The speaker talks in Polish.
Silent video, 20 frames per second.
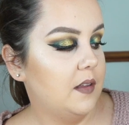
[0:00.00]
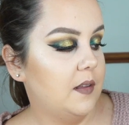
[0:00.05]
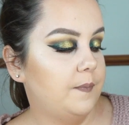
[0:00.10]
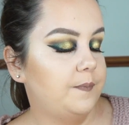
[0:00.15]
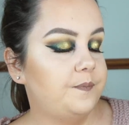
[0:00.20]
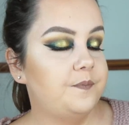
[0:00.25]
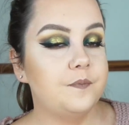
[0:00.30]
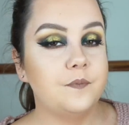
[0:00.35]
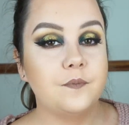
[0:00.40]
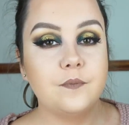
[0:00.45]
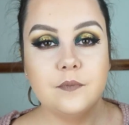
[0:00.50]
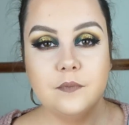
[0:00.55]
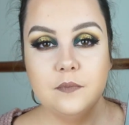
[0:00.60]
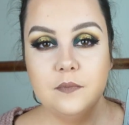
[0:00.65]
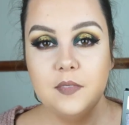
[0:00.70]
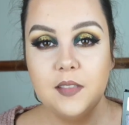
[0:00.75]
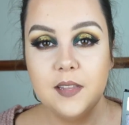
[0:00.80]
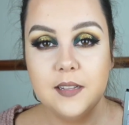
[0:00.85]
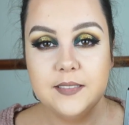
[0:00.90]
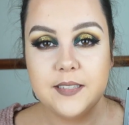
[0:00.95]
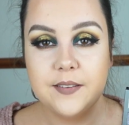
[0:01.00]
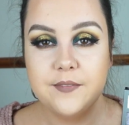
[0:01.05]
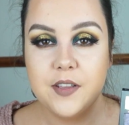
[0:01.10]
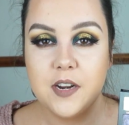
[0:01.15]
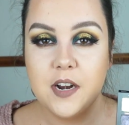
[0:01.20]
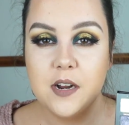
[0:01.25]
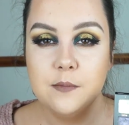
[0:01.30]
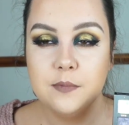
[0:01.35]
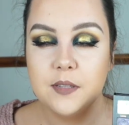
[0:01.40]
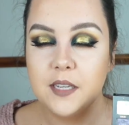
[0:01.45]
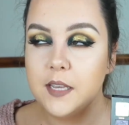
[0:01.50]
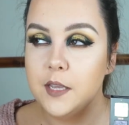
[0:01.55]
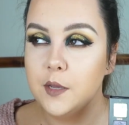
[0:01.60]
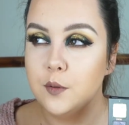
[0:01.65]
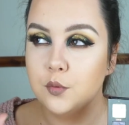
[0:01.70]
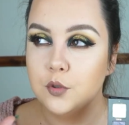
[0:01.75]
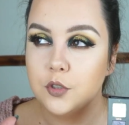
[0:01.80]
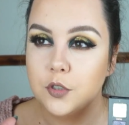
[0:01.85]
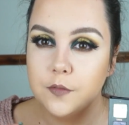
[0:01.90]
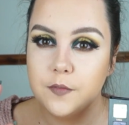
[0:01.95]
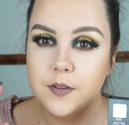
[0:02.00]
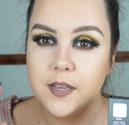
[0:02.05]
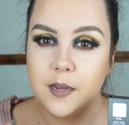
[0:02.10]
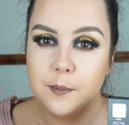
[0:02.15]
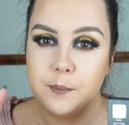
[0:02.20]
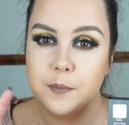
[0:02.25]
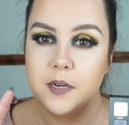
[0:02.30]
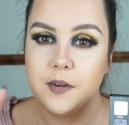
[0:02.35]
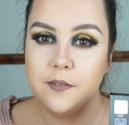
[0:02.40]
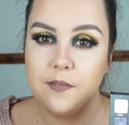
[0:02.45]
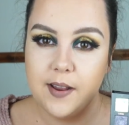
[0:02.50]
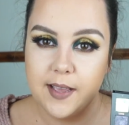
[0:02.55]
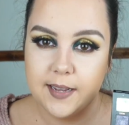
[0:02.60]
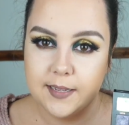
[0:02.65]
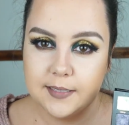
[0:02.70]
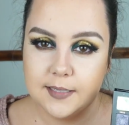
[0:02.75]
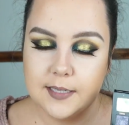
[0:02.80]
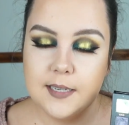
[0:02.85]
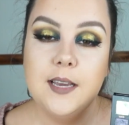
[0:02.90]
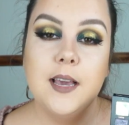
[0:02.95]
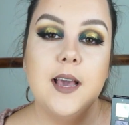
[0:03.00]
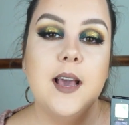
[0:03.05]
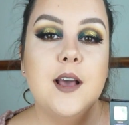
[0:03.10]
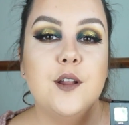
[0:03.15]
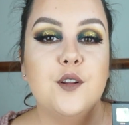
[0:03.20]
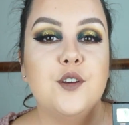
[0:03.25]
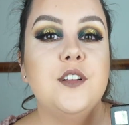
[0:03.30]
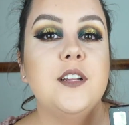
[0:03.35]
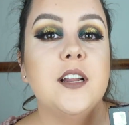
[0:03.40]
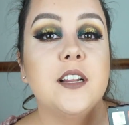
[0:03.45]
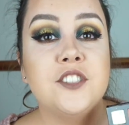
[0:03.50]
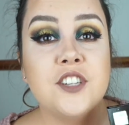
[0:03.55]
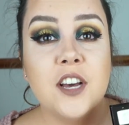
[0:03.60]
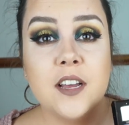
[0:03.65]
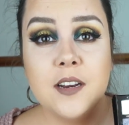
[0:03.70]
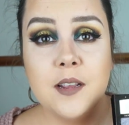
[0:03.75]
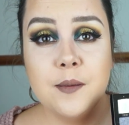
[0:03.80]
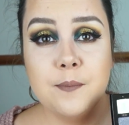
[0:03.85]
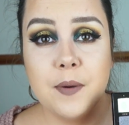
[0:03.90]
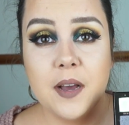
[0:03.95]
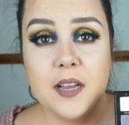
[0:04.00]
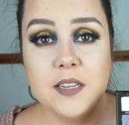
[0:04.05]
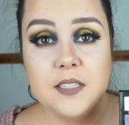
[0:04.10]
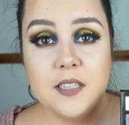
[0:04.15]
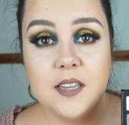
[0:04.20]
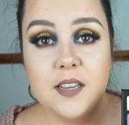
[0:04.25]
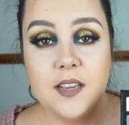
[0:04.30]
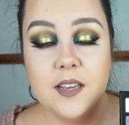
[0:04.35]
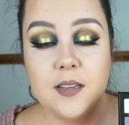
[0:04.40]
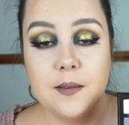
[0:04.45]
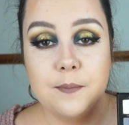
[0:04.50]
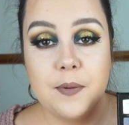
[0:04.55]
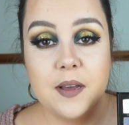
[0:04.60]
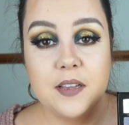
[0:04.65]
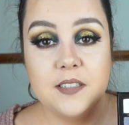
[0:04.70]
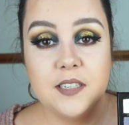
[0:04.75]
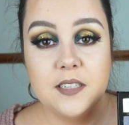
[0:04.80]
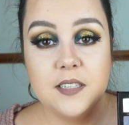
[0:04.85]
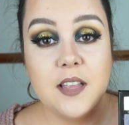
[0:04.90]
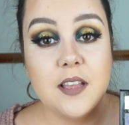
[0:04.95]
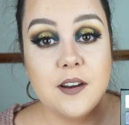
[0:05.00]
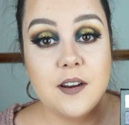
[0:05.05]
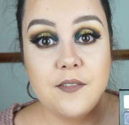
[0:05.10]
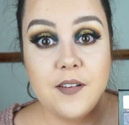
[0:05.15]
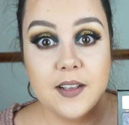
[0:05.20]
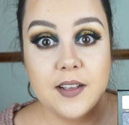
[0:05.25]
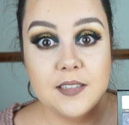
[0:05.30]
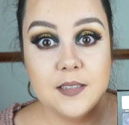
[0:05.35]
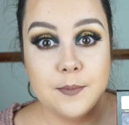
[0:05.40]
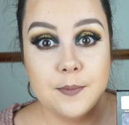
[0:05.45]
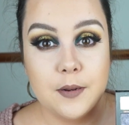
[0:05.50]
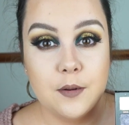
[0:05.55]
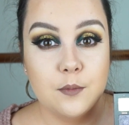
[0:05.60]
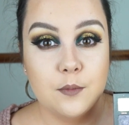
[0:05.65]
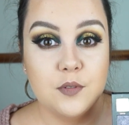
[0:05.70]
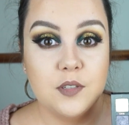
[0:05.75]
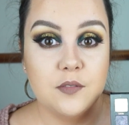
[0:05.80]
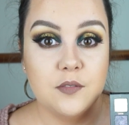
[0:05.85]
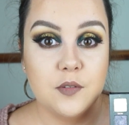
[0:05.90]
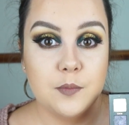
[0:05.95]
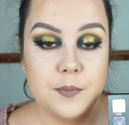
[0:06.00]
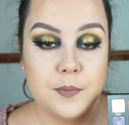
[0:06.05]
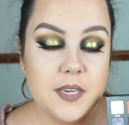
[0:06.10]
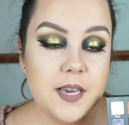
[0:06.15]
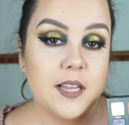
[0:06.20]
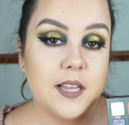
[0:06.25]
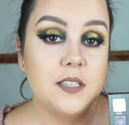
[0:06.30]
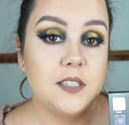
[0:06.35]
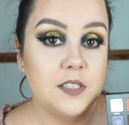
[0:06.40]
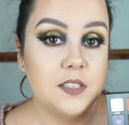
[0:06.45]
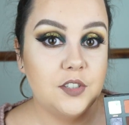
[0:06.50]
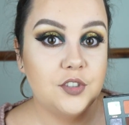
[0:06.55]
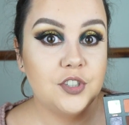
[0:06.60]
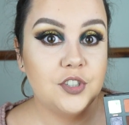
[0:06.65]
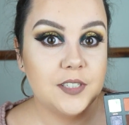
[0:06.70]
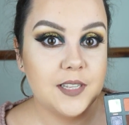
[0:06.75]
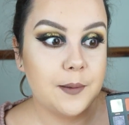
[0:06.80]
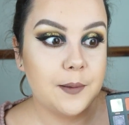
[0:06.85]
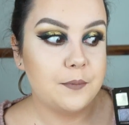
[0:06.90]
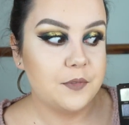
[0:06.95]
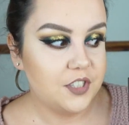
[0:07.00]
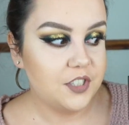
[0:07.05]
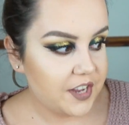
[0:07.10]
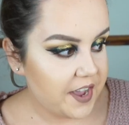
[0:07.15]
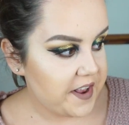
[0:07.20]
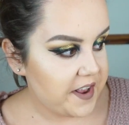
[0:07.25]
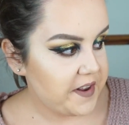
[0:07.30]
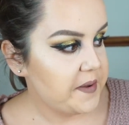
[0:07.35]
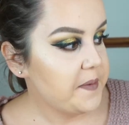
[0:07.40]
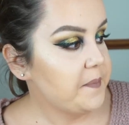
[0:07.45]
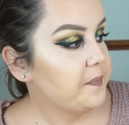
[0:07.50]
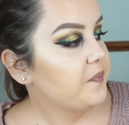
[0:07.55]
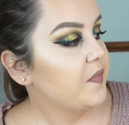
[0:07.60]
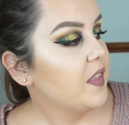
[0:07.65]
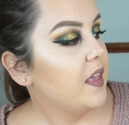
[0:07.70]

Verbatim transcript: Yy, zawierają takie różowe jakby refleksy no i na czarnej bazie bardziej te refleksy będą się wybijać niż sam cień